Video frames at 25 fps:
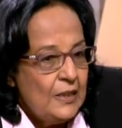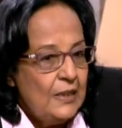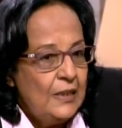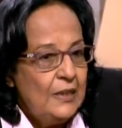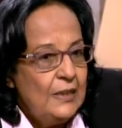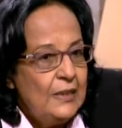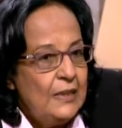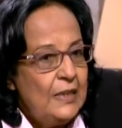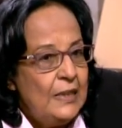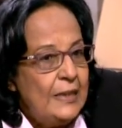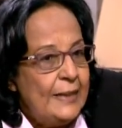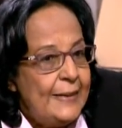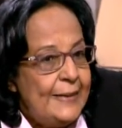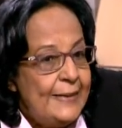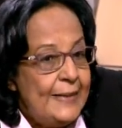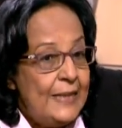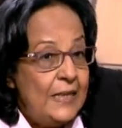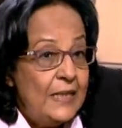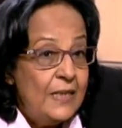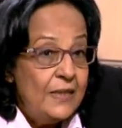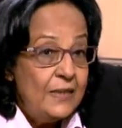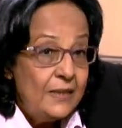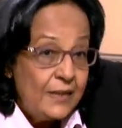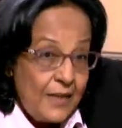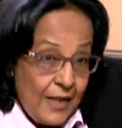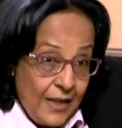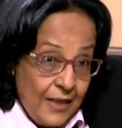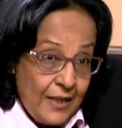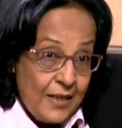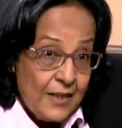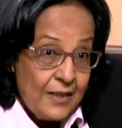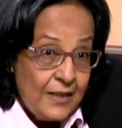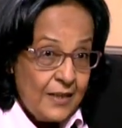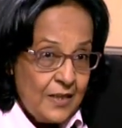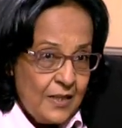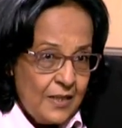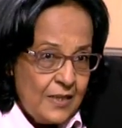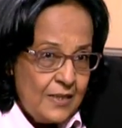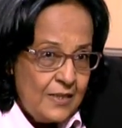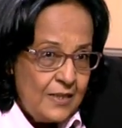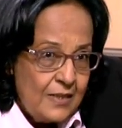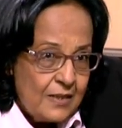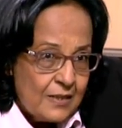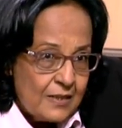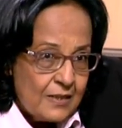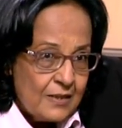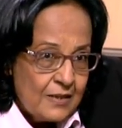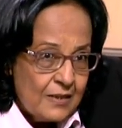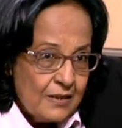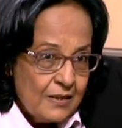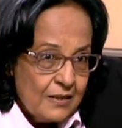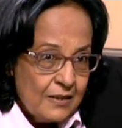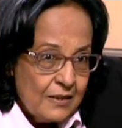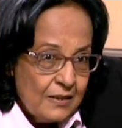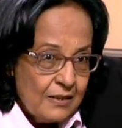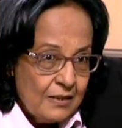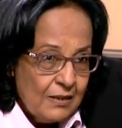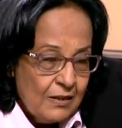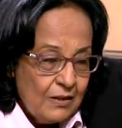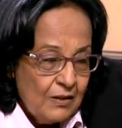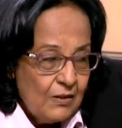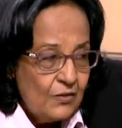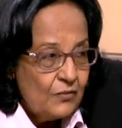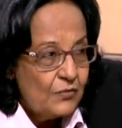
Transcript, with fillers: يعني لان الانتاج كان كتير مم.